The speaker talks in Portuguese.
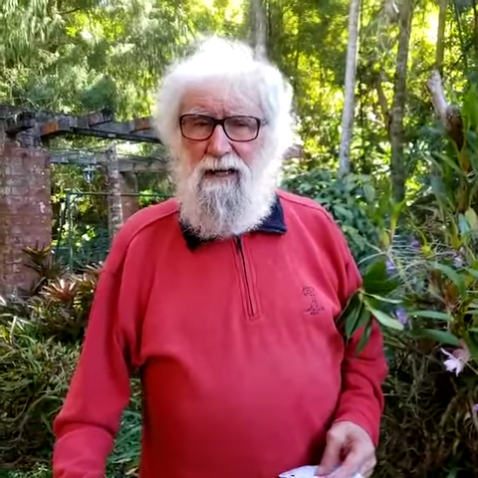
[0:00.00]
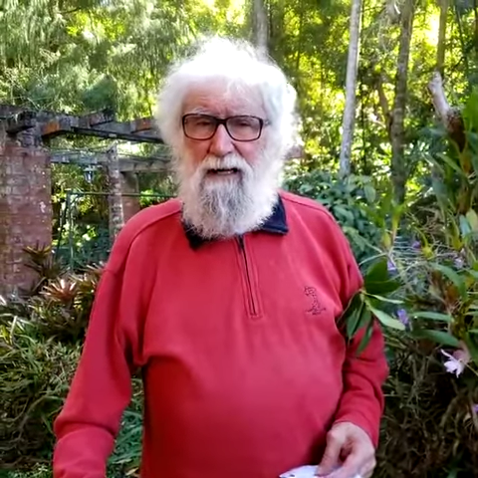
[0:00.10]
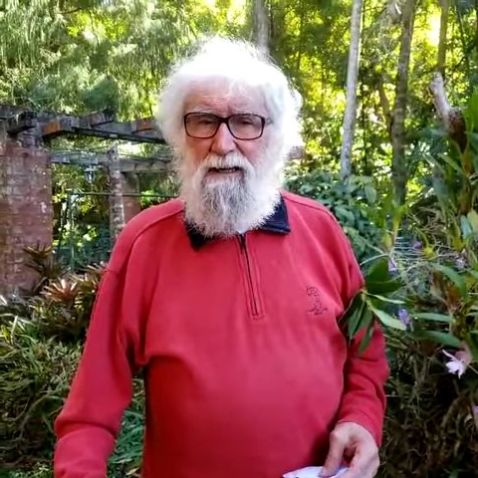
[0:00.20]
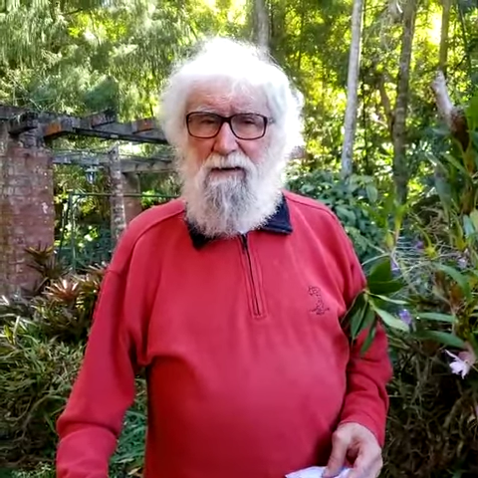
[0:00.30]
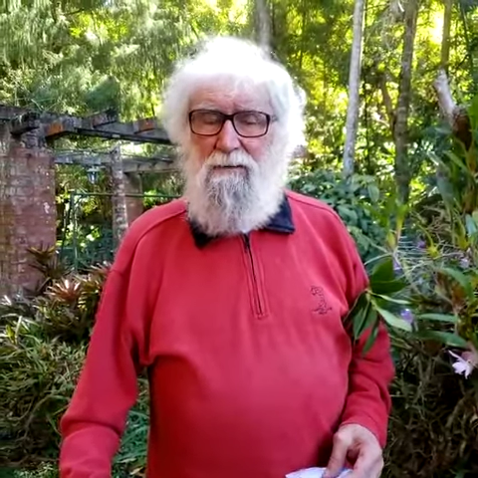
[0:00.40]

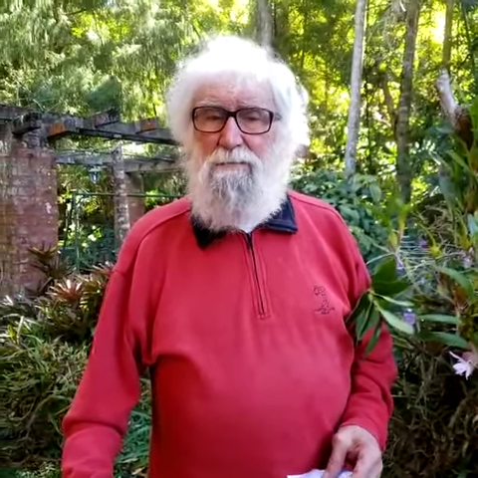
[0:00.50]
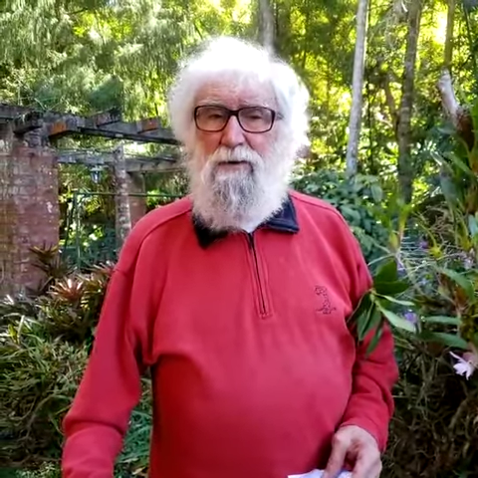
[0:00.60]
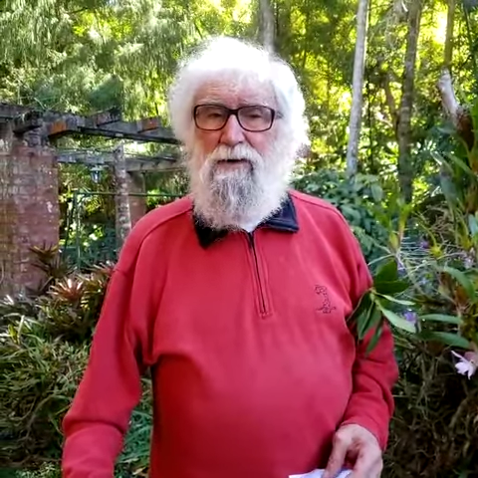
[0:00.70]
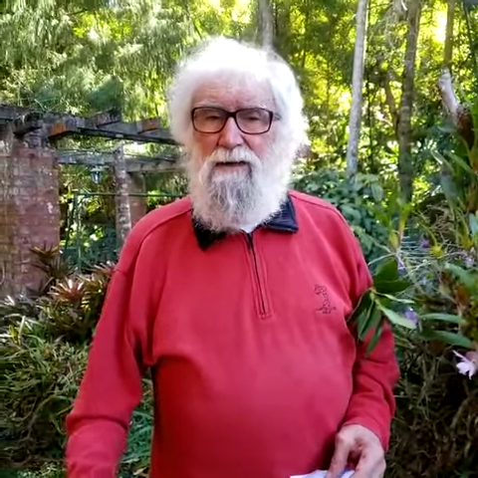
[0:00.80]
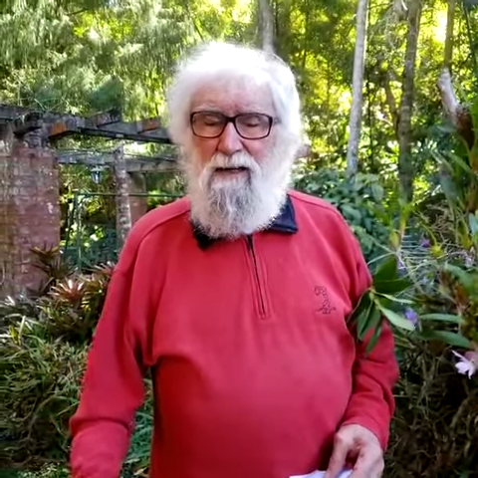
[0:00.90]
Então é
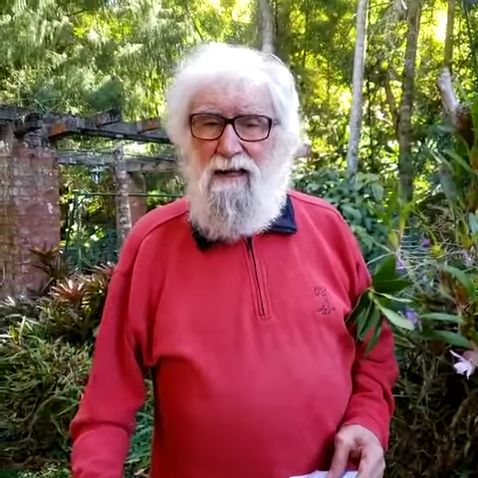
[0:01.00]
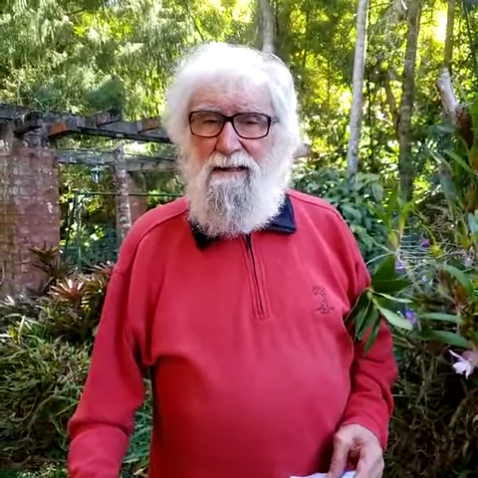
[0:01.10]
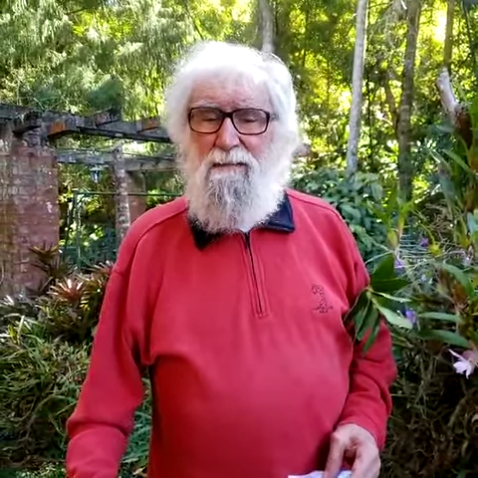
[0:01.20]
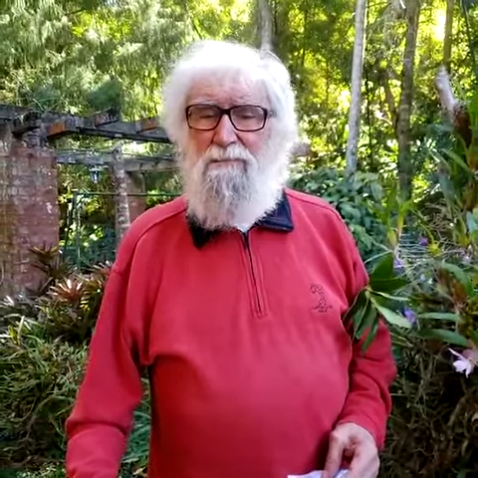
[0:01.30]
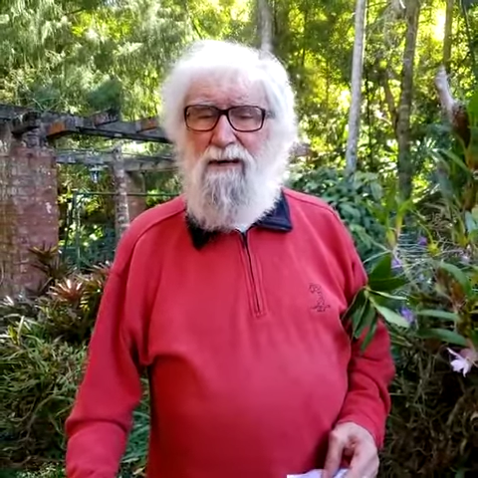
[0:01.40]

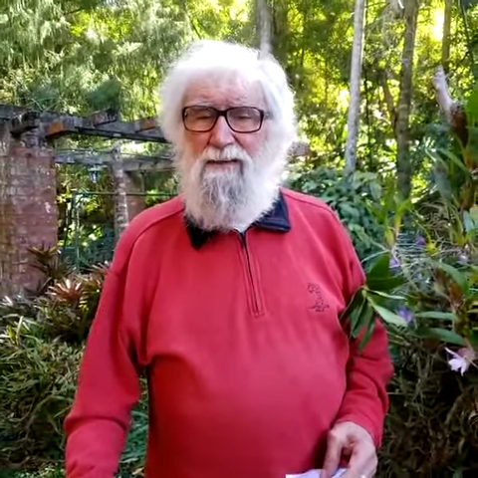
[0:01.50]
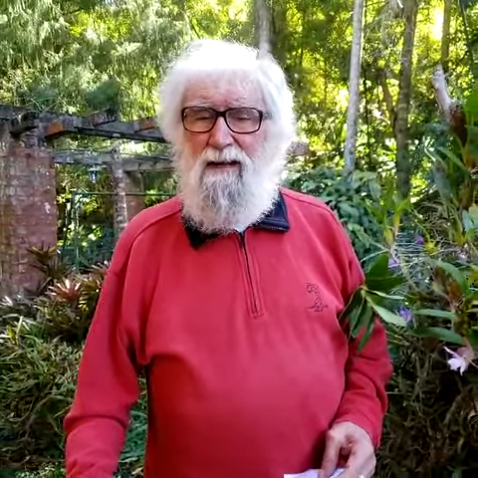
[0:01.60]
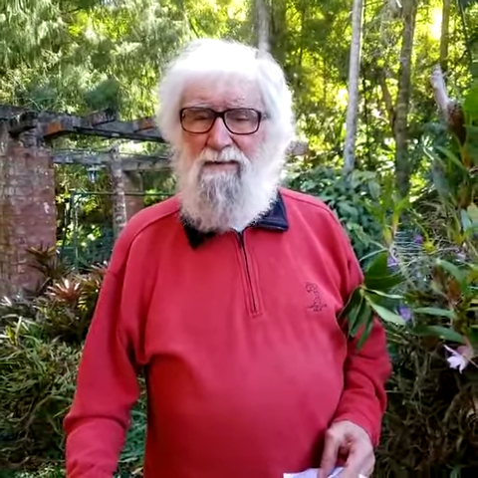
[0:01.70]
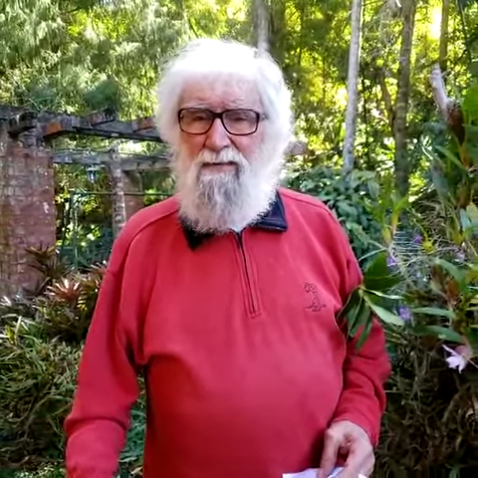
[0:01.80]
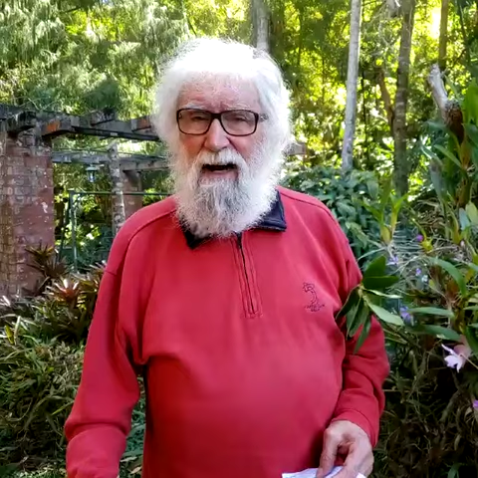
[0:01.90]
importante
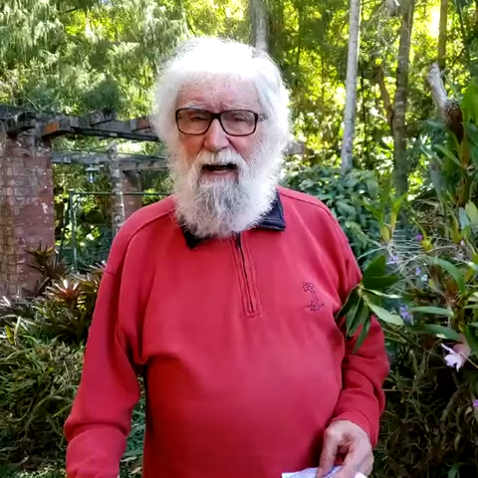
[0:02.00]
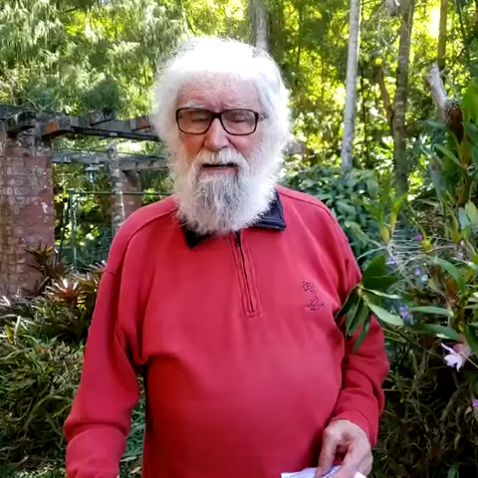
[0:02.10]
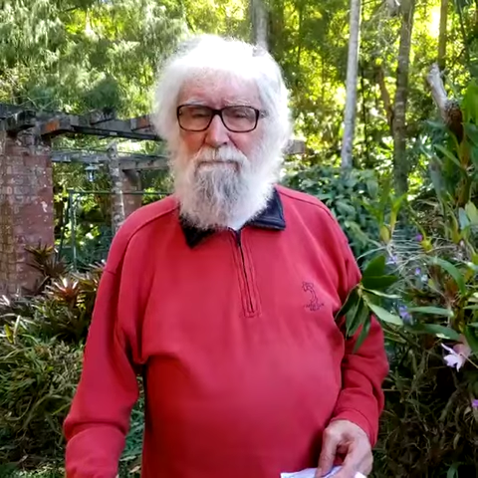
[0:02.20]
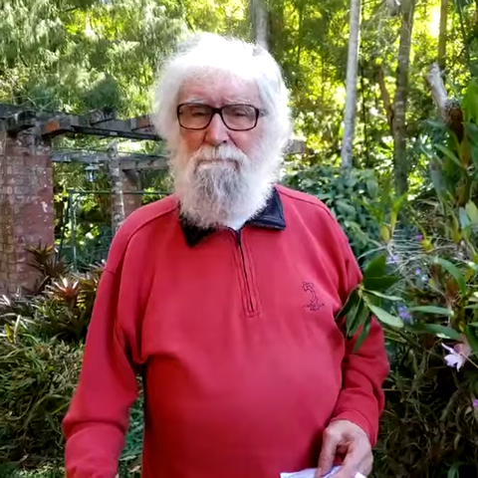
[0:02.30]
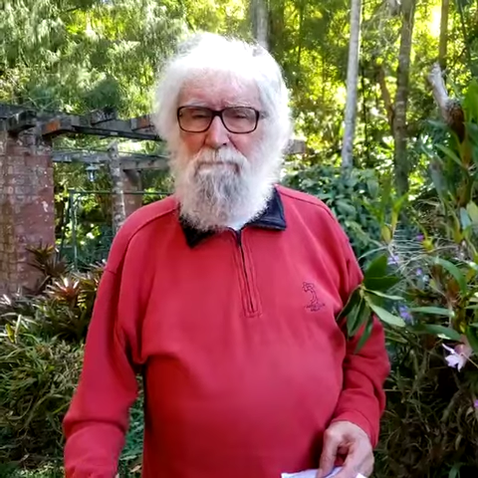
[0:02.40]

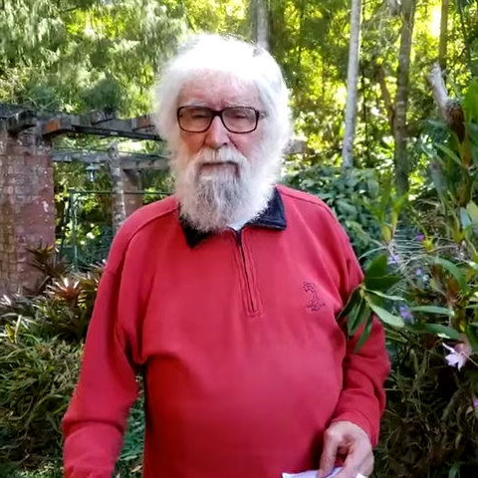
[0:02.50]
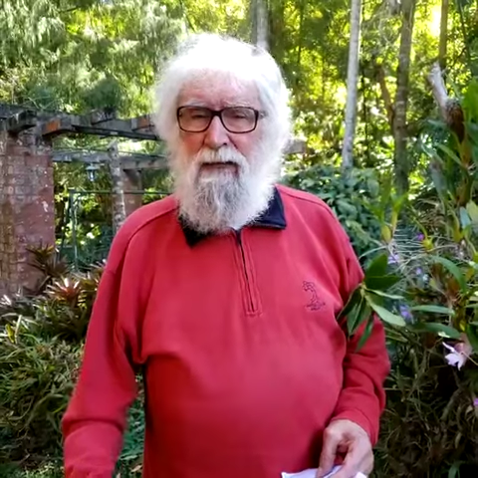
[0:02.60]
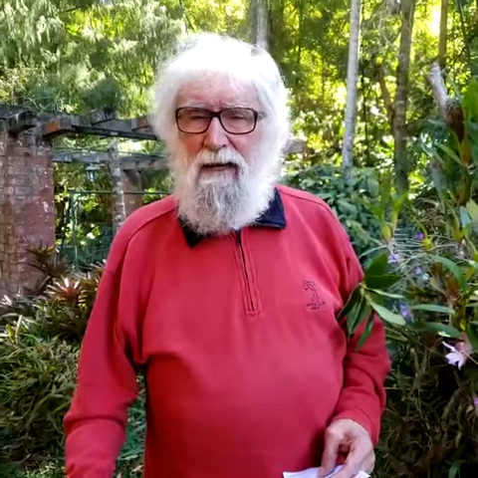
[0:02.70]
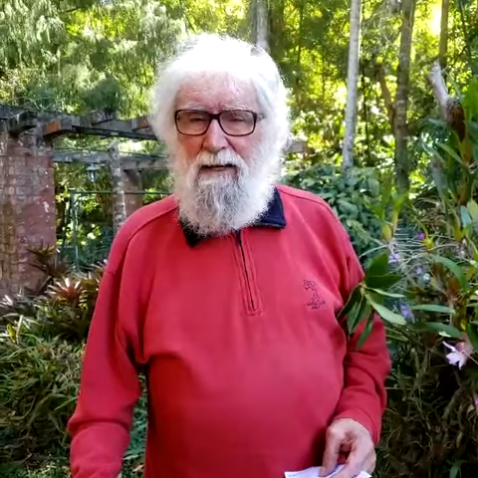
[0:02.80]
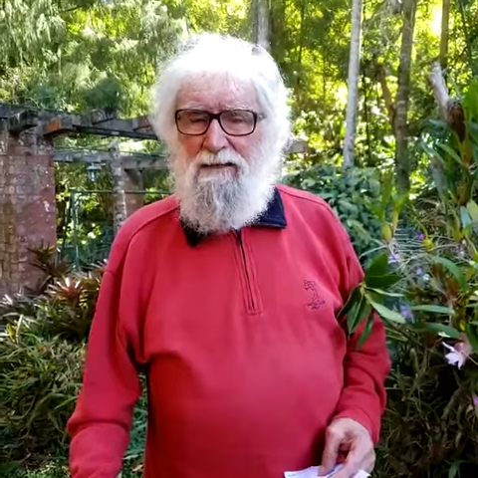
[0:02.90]
preservar
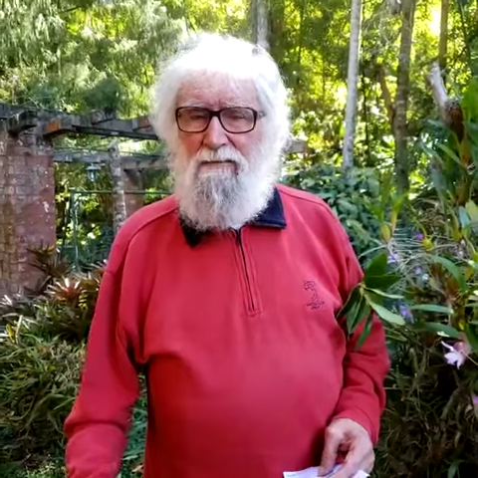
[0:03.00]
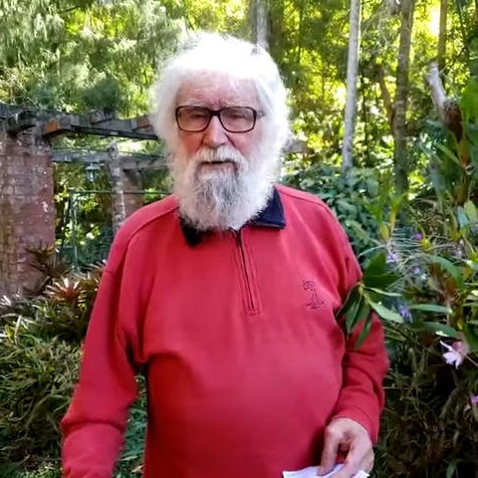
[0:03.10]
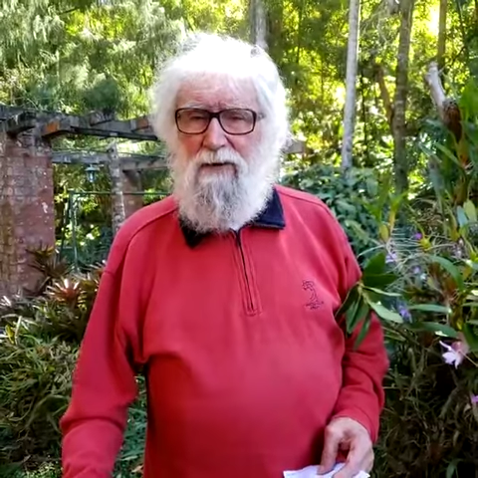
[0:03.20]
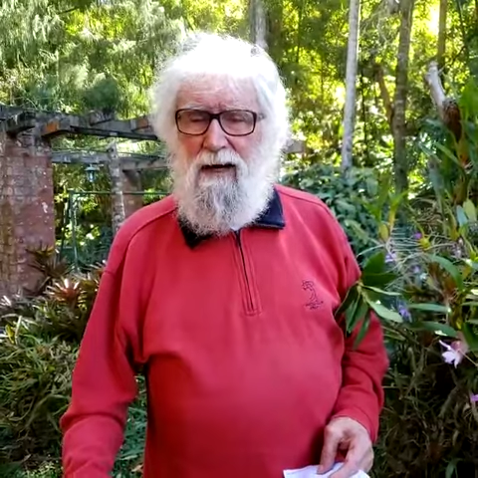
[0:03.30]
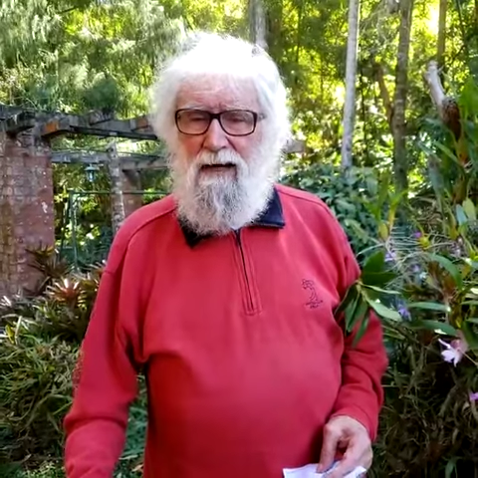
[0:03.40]
essa
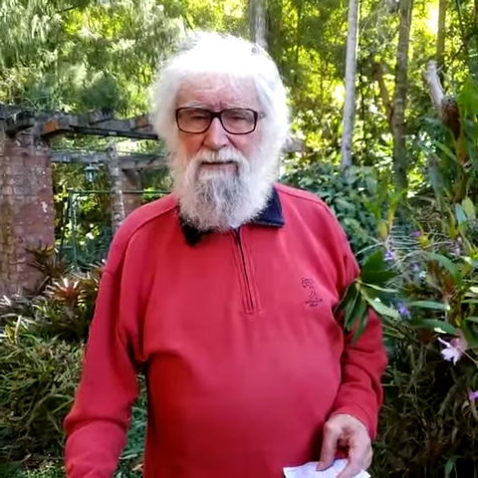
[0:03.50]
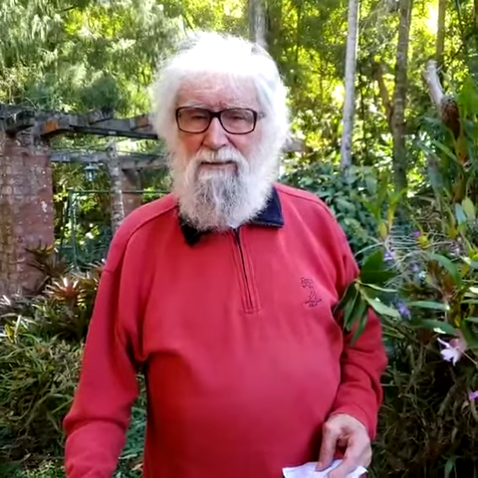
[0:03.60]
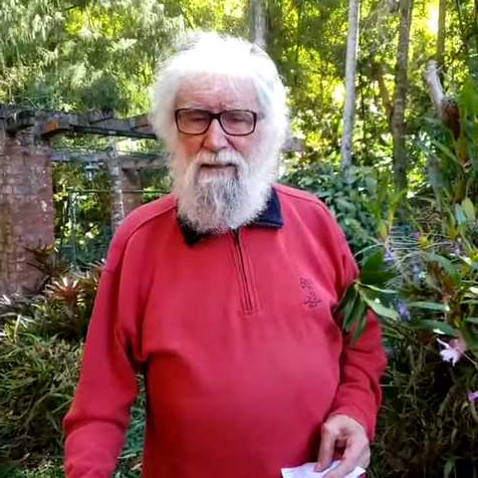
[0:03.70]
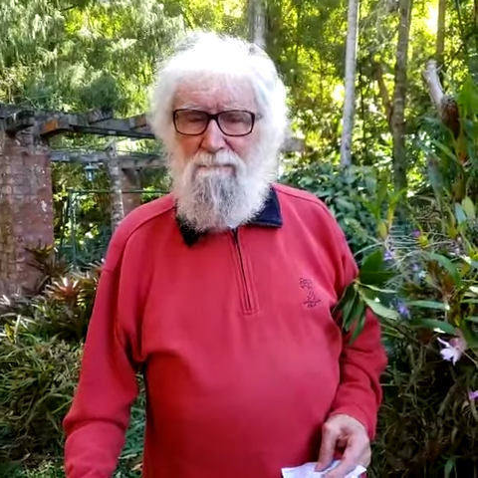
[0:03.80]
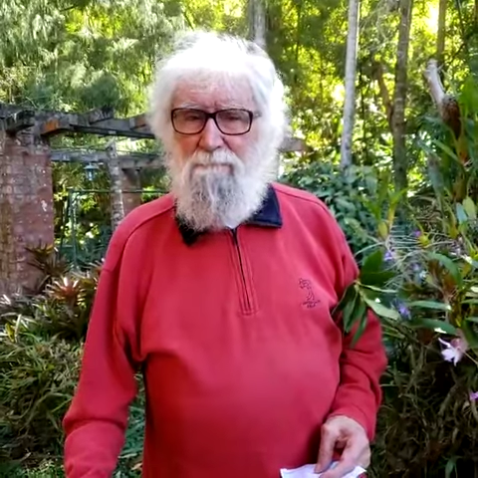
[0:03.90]

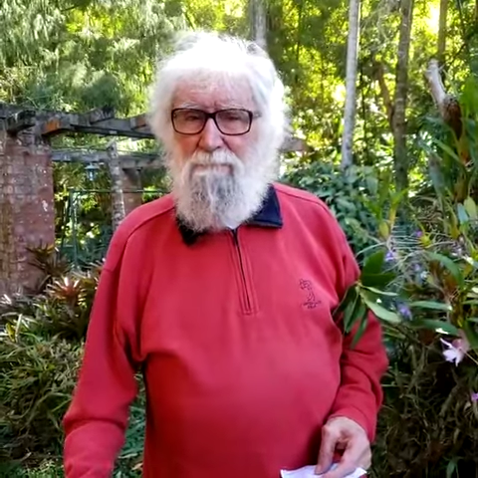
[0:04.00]
floresta,